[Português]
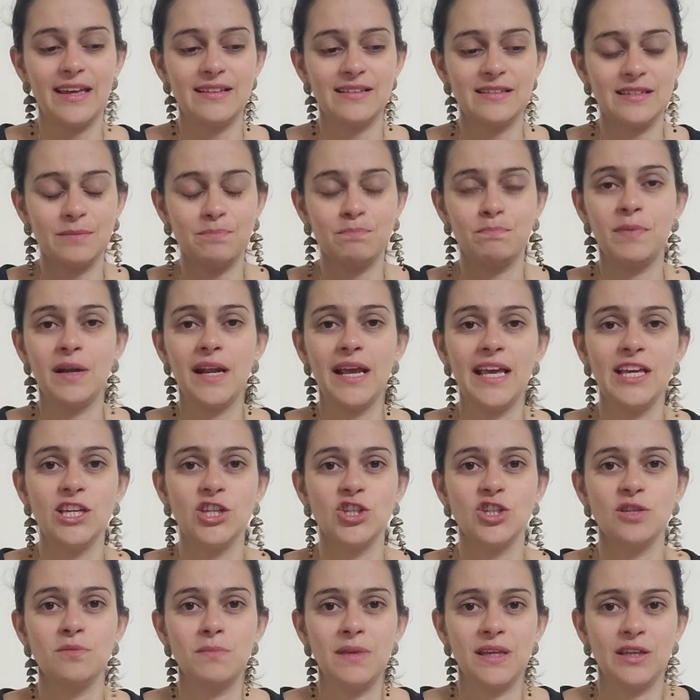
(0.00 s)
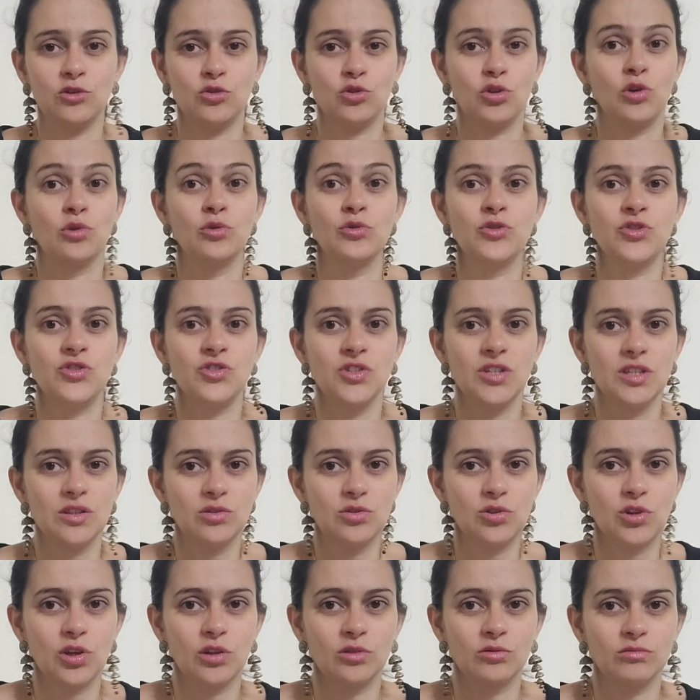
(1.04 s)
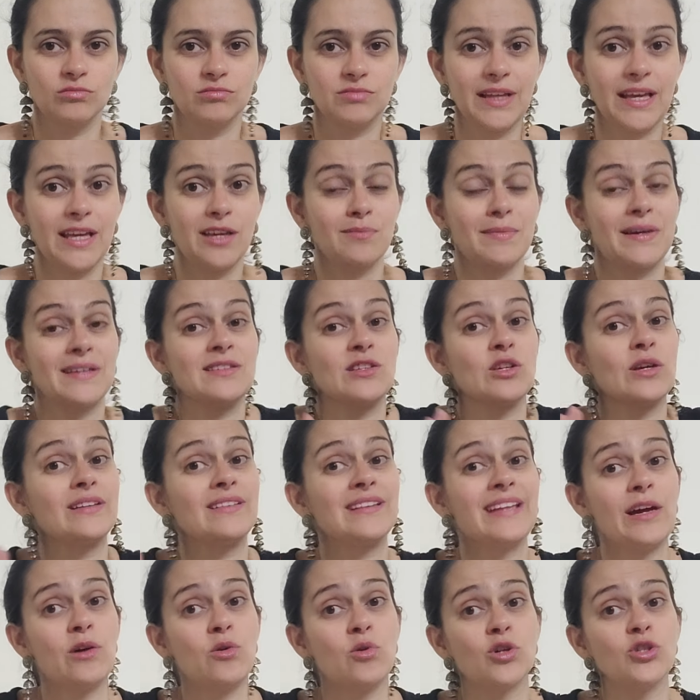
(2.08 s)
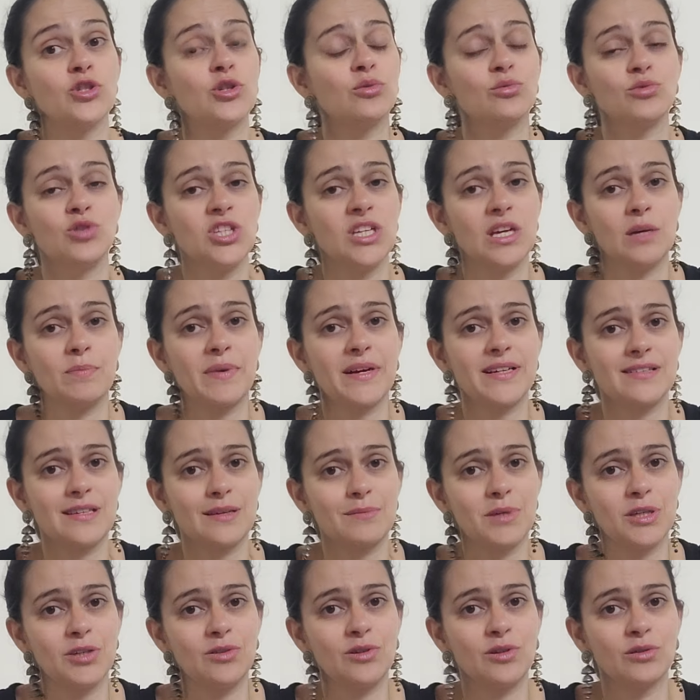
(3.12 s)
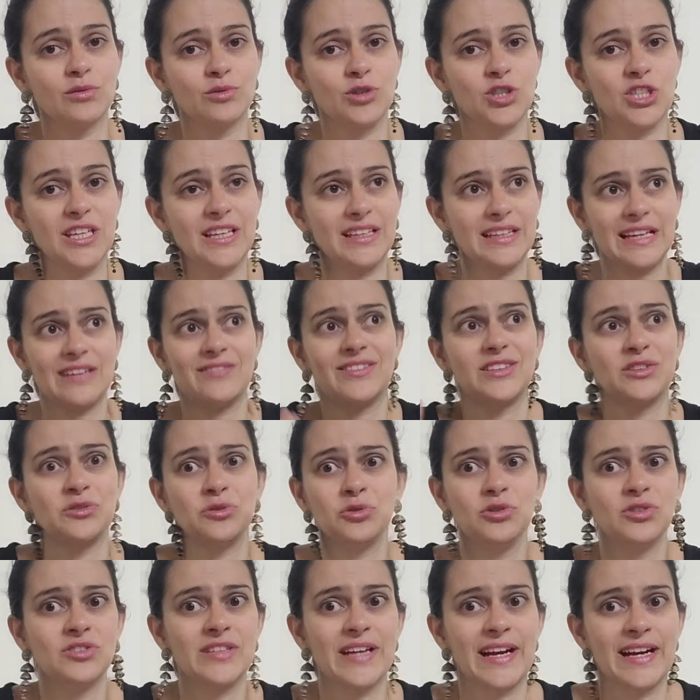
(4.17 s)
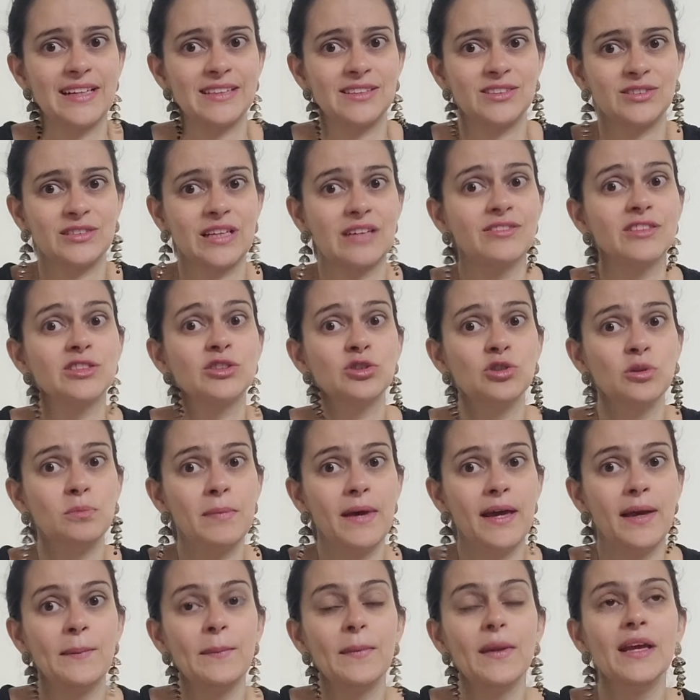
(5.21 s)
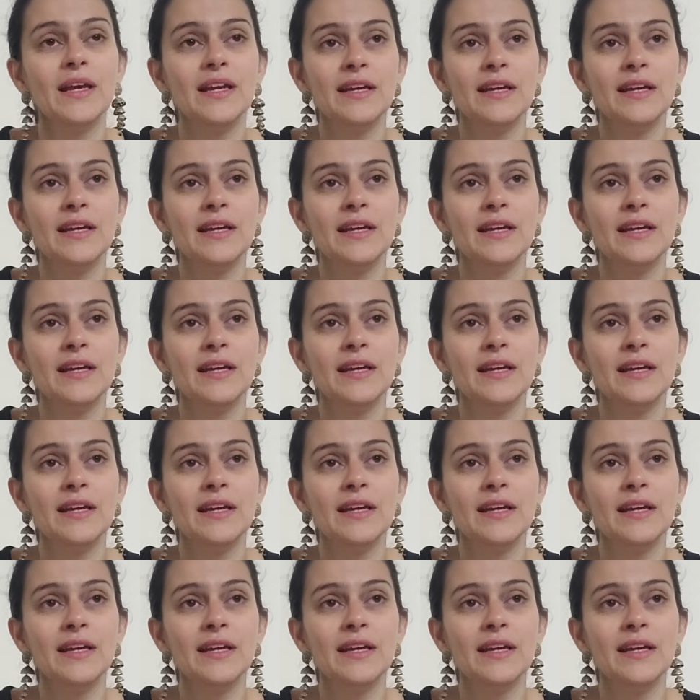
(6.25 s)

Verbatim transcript: Esse preenchimento que eu sinto que eu não tenho, mas que até hoje eu não tinha percebido que eu não tinha. Tava tudo certo, tava tudo bem.